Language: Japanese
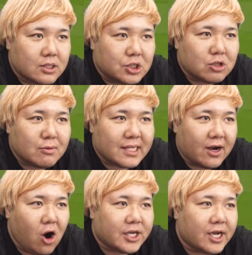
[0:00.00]
ちょっと待って
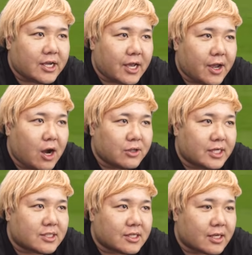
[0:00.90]

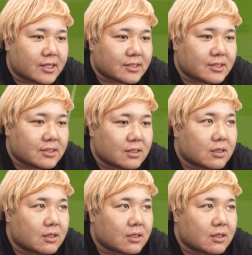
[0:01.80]
オッケーオッケーオッケーナイスナイスナイスナイス